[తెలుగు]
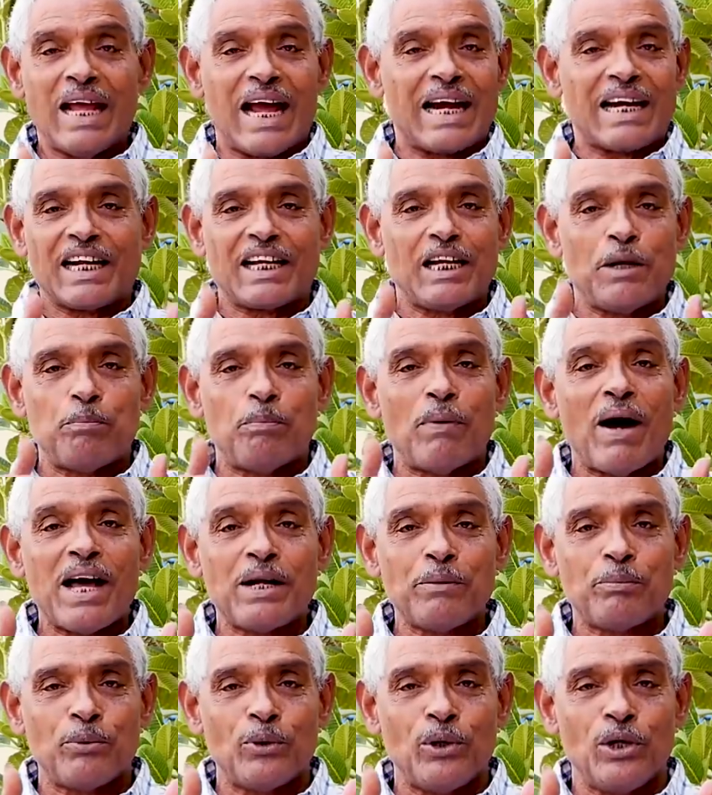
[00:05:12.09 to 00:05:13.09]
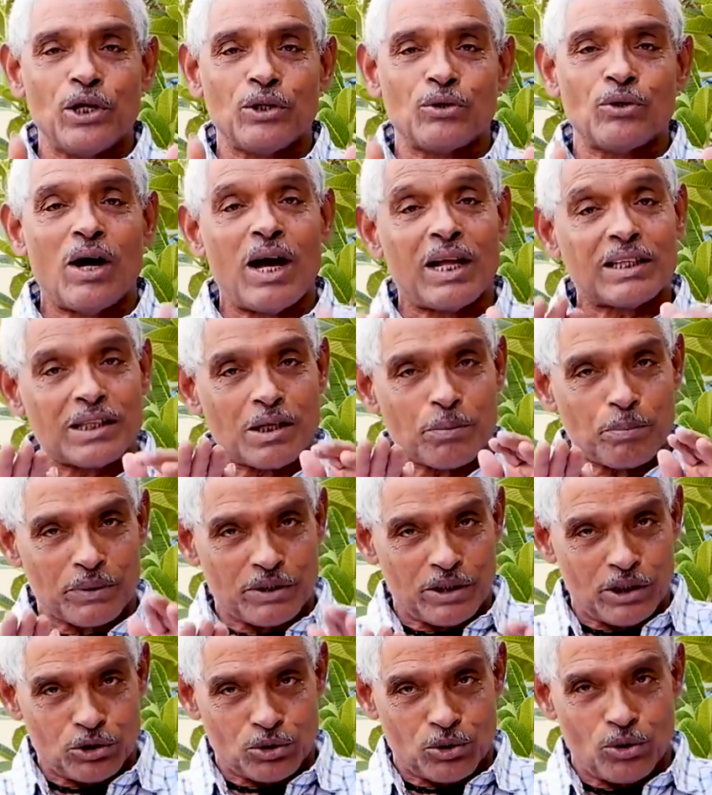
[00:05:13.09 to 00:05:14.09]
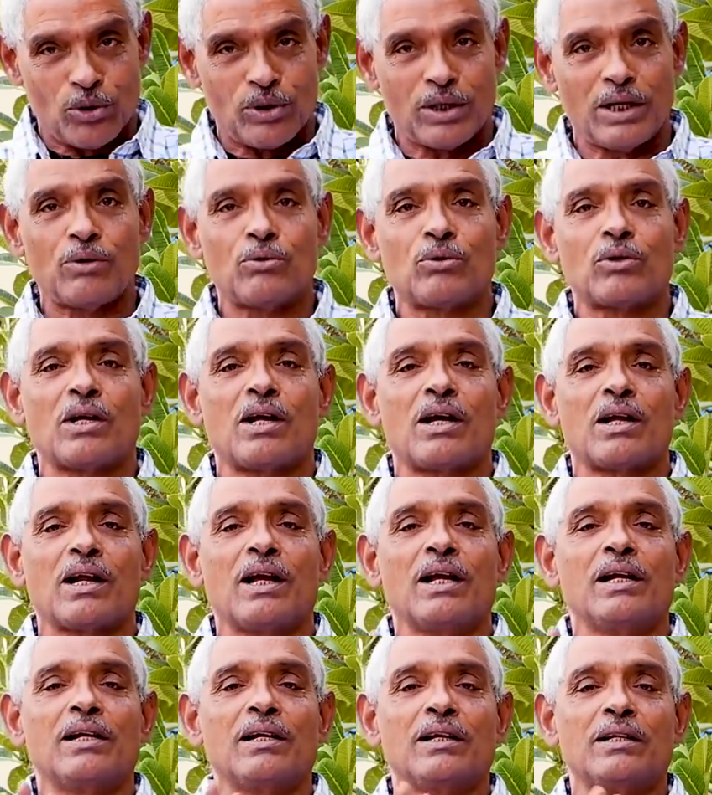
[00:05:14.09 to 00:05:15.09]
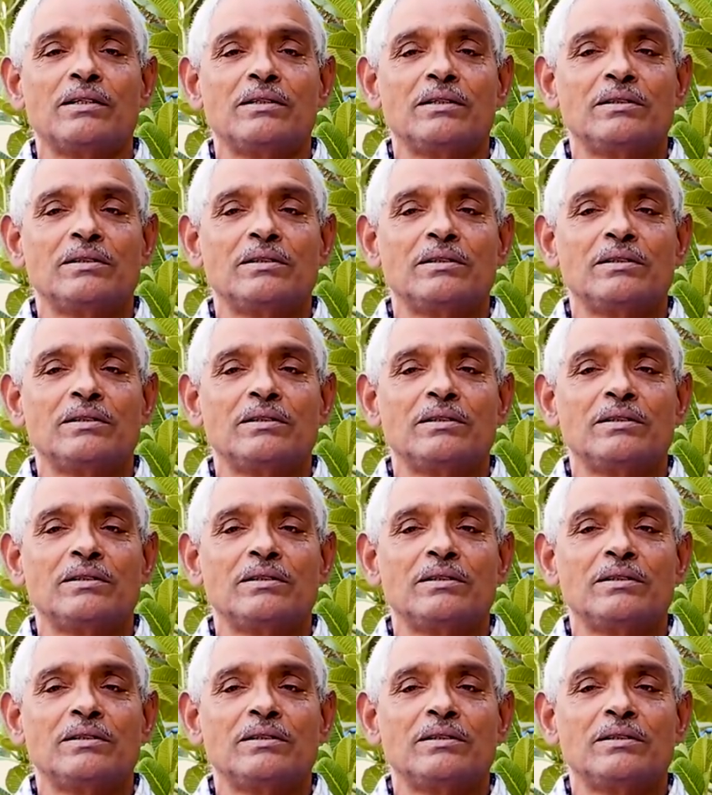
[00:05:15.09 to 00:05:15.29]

ఎక్కడికి పారిపోలేదు ఆంధ్రప్రదేశ్లోనే ఉన్నారు ఆయన